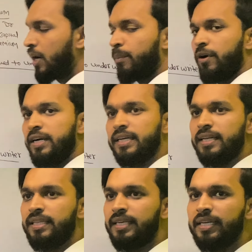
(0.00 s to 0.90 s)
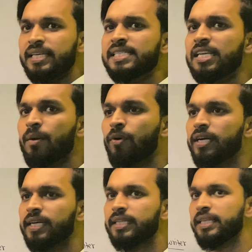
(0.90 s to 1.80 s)
अपॉइंट करती है किस लिए
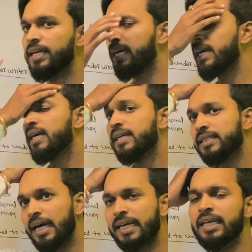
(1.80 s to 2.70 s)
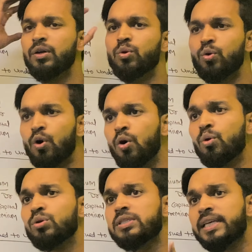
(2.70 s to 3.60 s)
अपॉइंट करती है ताकि वो
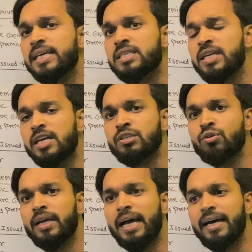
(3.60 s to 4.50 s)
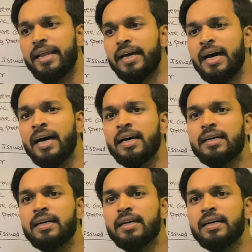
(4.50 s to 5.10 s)
उसके शेयर्स को क्या करेगा